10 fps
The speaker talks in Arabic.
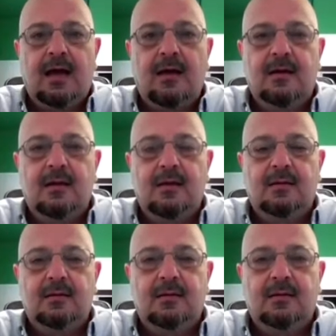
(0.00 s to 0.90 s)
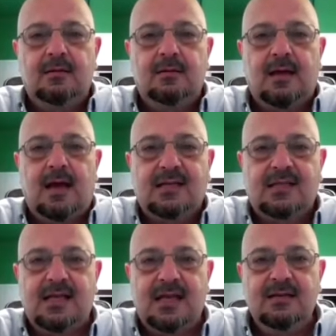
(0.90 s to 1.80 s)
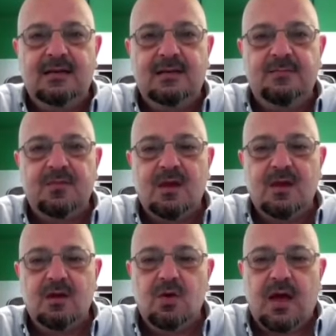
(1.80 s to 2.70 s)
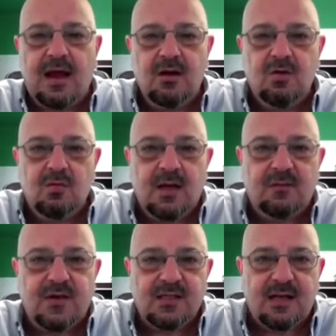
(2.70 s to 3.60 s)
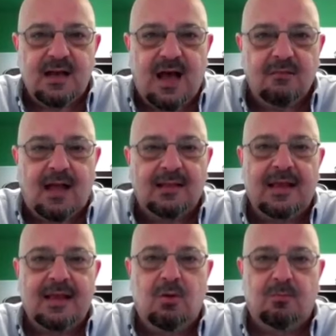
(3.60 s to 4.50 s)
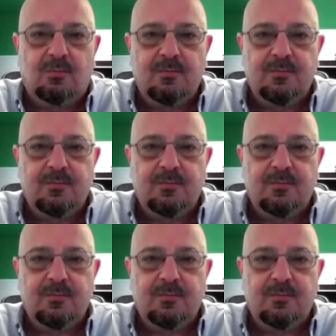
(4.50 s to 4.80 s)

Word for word: آه،, آه حسينا انه كانه ما انفصلنا عن بعضنا يوم